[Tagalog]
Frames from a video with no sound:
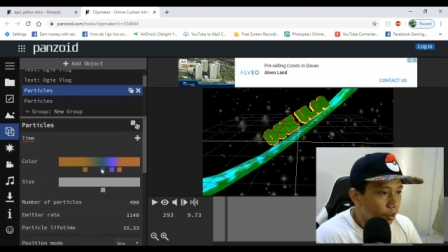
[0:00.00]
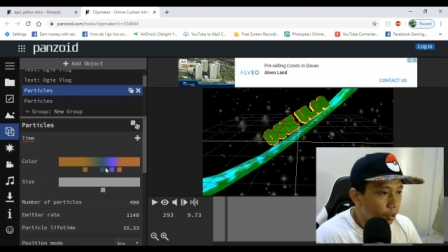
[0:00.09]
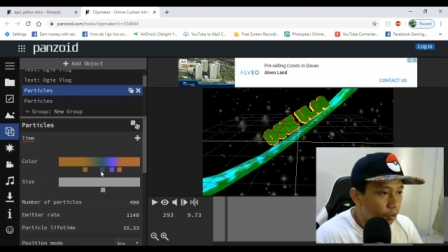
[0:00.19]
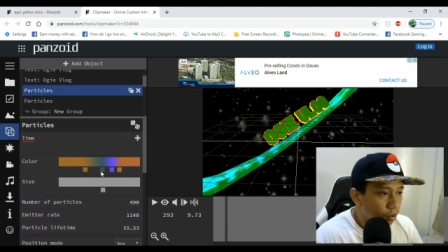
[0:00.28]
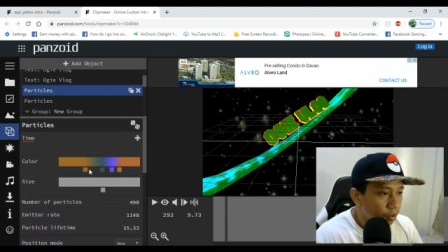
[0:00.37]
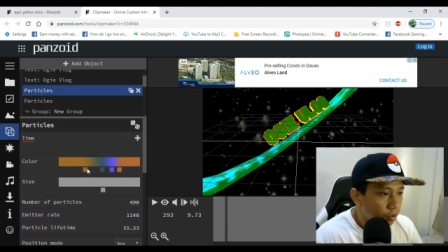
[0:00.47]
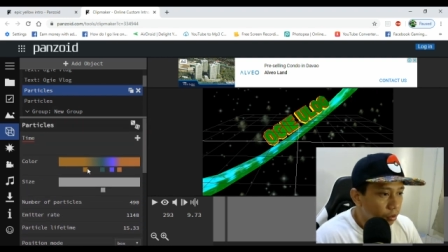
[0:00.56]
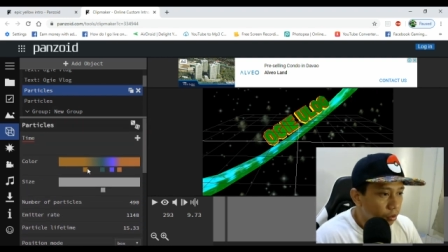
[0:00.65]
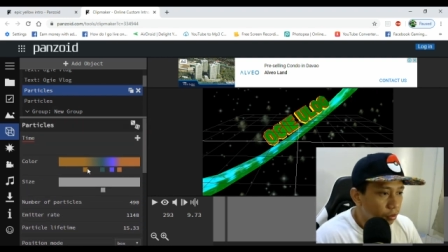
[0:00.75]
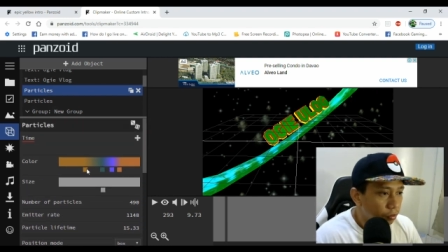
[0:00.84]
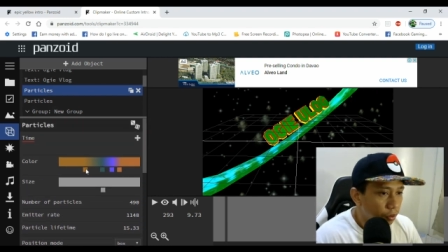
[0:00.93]
ito
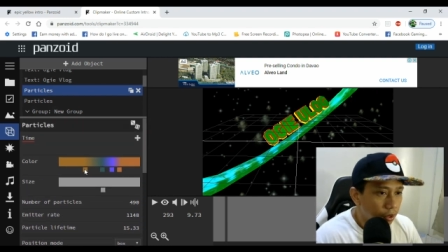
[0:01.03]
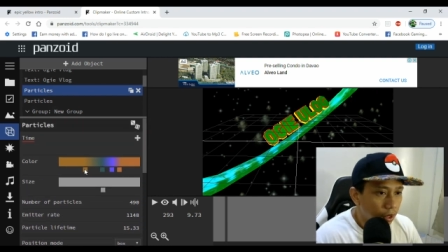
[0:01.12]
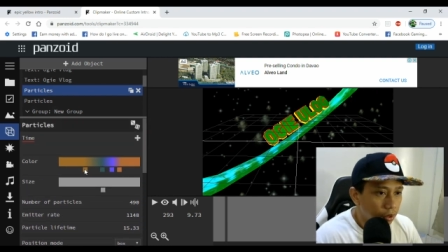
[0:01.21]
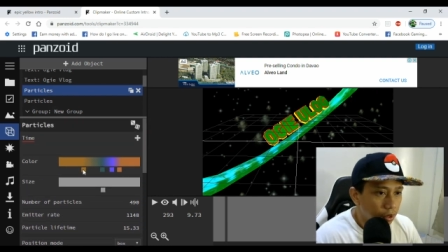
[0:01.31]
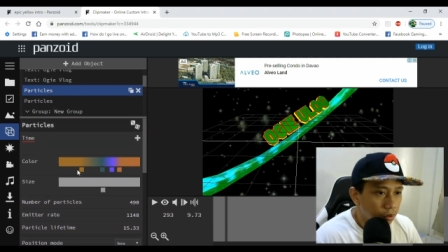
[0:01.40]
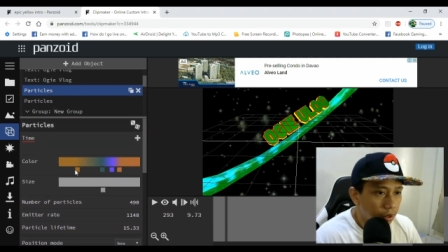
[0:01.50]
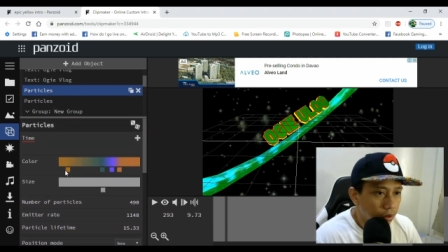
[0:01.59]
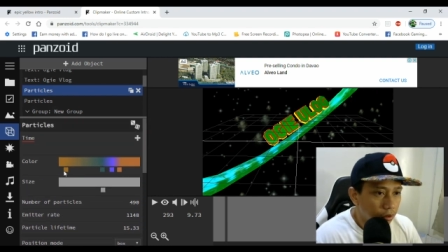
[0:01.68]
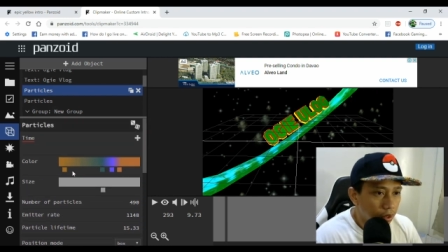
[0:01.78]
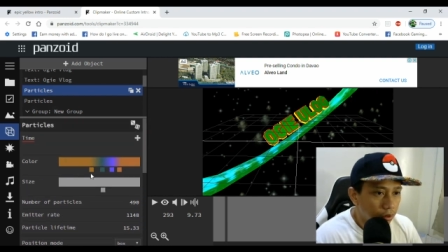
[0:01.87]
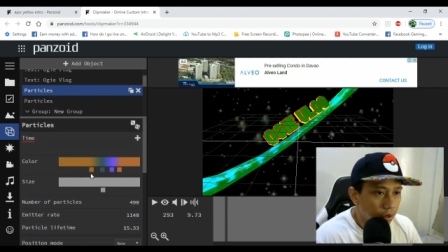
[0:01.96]
so pwede natin yung
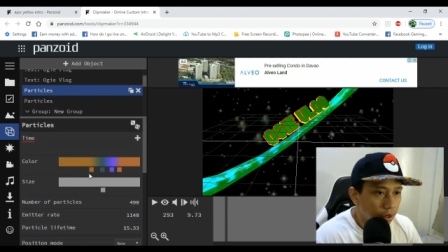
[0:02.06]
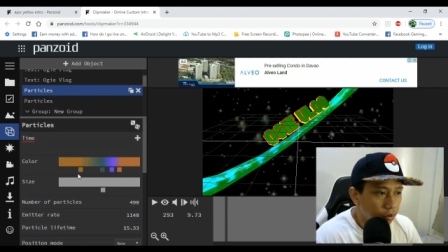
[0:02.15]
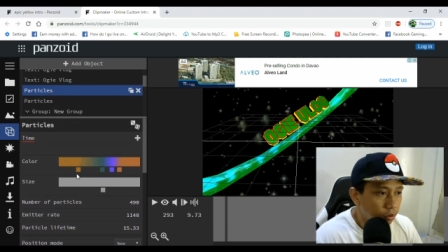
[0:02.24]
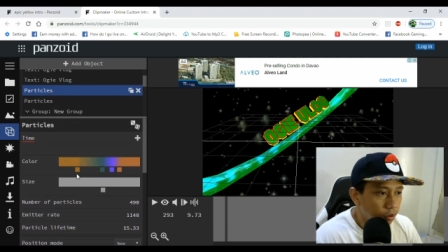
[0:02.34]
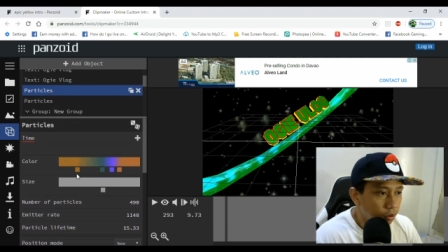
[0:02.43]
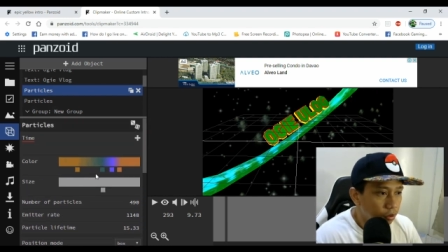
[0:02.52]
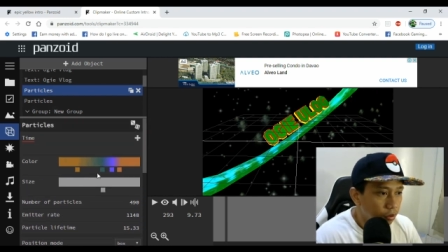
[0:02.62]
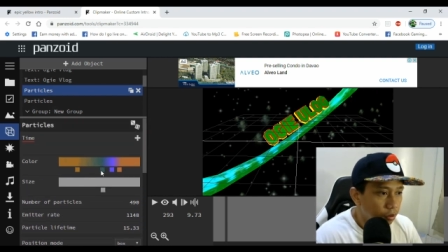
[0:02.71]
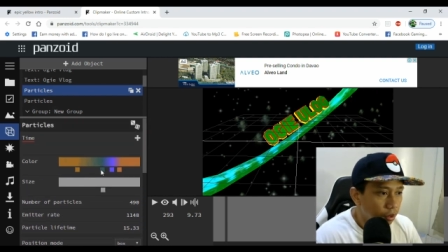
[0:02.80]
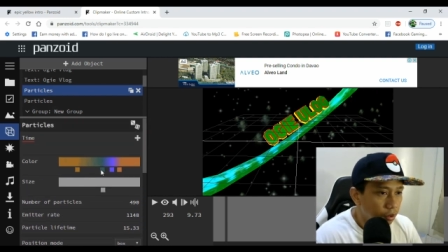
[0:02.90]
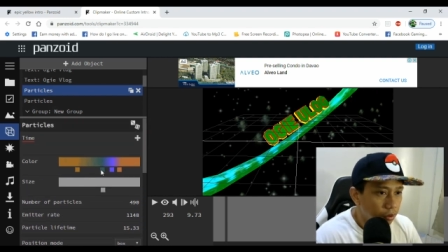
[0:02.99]
galaw galaw yan kung gusto nyo
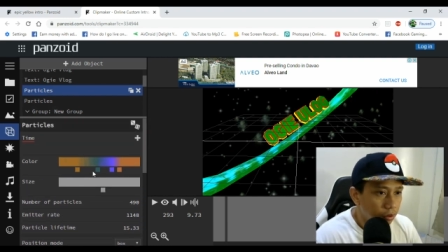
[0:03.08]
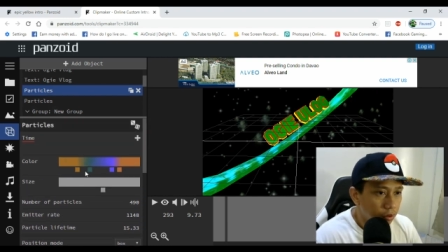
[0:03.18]
yan